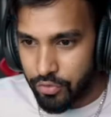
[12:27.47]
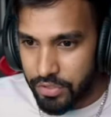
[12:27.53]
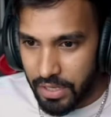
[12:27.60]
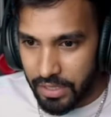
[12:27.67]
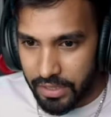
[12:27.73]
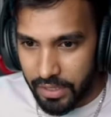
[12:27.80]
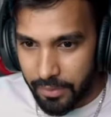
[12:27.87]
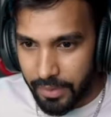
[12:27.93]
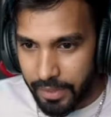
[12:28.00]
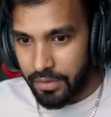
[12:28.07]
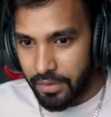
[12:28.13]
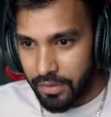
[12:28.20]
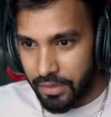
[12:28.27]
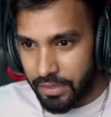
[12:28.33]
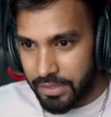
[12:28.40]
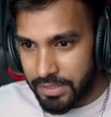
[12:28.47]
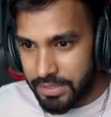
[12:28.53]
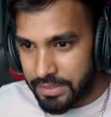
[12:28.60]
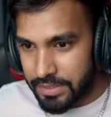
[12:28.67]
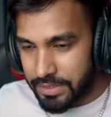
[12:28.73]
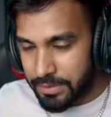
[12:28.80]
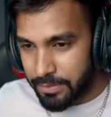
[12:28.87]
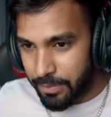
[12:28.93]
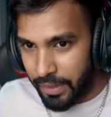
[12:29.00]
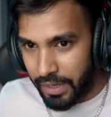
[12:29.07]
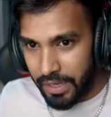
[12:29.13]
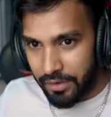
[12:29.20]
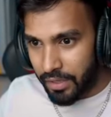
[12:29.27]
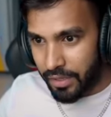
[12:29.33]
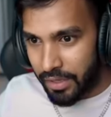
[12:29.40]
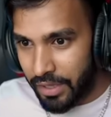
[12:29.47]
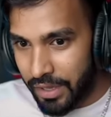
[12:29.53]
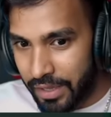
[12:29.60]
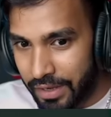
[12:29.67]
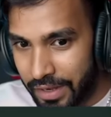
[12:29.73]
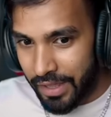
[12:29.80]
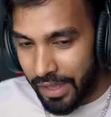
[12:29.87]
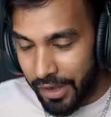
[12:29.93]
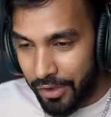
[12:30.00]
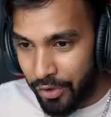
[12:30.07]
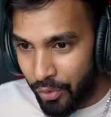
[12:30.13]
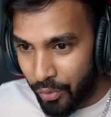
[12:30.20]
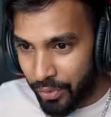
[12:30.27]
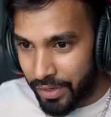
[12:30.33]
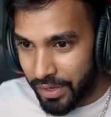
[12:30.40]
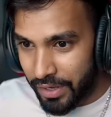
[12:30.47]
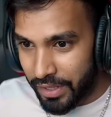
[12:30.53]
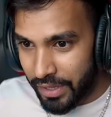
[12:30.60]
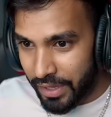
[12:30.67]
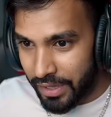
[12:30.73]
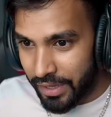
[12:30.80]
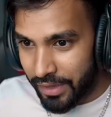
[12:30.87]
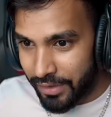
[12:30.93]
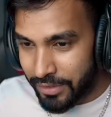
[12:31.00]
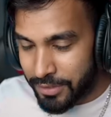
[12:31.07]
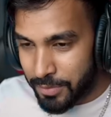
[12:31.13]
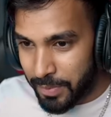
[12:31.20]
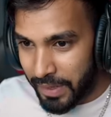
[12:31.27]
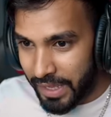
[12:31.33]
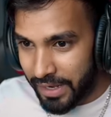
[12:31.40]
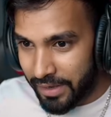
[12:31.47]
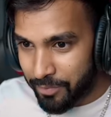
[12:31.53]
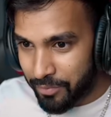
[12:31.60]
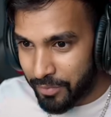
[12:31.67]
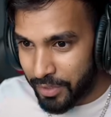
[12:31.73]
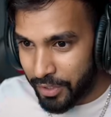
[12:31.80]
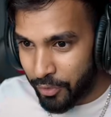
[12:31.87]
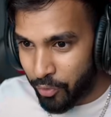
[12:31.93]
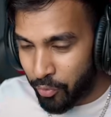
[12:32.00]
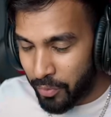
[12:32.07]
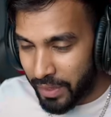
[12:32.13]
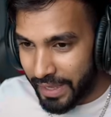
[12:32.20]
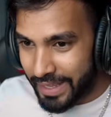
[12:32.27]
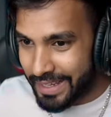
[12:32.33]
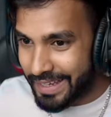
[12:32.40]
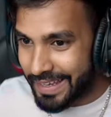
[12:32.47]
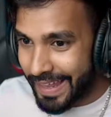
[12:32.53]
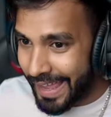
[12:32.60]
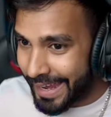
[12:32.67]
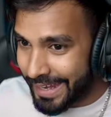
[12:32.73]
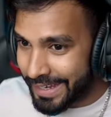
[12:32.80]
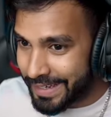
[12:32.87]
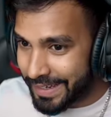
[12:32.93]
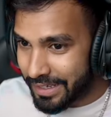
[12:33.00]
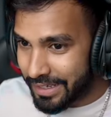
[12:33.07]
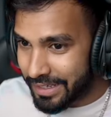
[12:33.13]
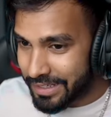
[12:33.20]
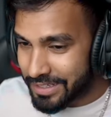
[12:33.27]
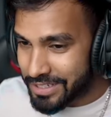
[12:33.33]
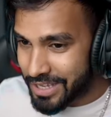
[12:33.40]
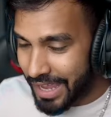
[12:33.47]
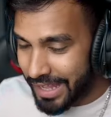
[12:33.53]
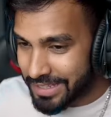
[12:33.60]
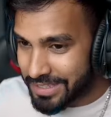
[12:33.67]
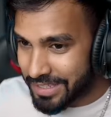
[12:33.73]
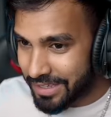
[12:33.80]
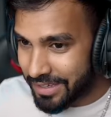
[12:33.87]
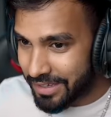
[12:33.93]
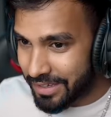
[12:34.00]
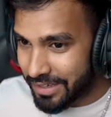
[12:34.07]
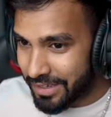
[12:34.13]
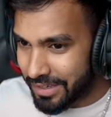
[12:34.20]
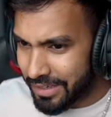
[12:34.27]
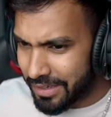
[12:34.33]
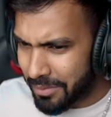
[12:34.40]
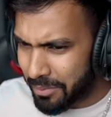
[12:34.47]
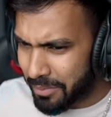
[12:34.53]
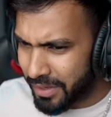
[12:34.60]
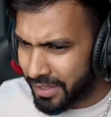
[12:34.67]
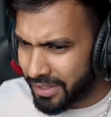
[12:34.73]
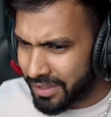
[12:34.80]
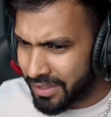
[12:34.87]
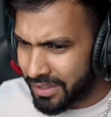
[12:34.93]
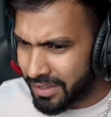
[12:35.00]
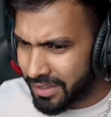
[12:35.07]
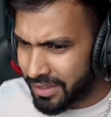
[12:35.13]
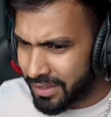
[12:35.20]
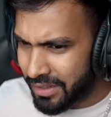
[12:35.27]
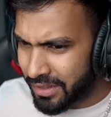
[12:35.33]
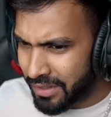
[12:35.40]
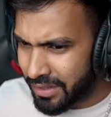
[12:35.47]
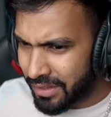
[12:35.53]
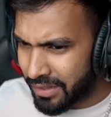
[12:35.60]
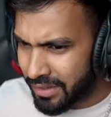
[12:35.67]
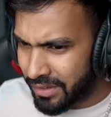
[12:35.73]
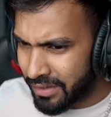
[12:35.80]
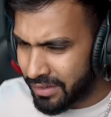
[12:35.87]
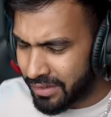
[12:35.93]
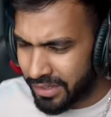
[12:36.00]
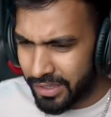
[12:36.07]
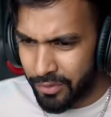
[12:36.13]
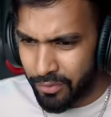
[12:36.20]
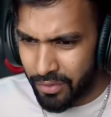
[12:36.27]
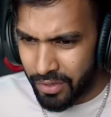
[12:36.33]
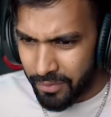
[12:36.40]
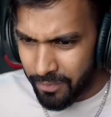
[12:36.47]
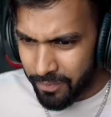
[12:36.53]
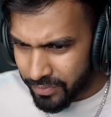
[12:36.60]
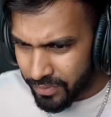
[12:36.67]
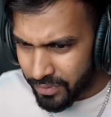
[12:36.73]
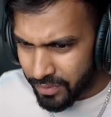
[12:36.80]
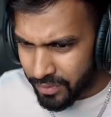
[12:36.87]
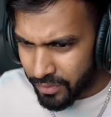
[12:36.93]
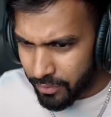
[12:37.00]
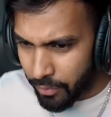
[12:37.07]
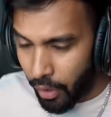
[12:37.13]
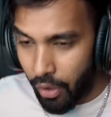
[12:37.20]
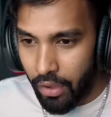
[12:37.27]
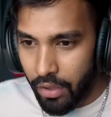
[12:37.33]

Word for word: जाते हैं भाई इस बार एक नया नोट नहीं आया इस बार मेरे रूम का एक लाइट शायद से बंद नहीं हुआ वो